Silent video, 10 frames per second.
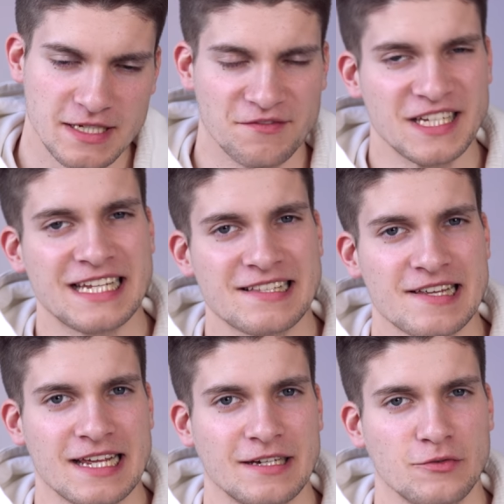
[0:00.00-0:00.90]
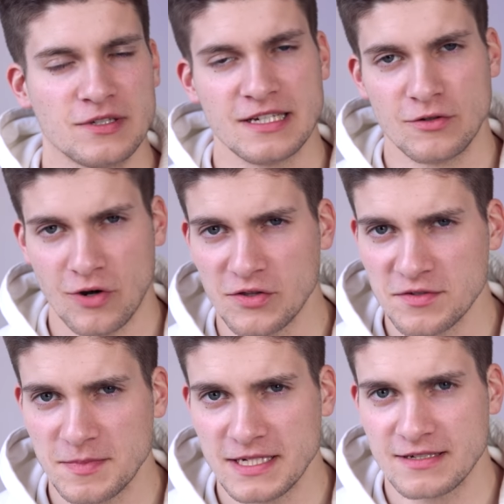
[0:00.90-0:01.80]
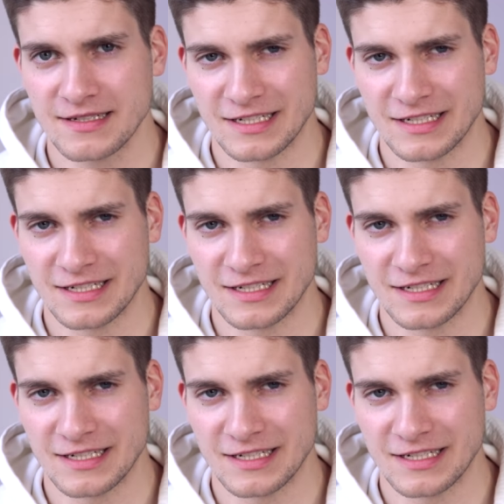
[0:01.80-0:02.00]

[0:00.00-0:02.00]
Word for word: die Windanzeige und die Ground Speed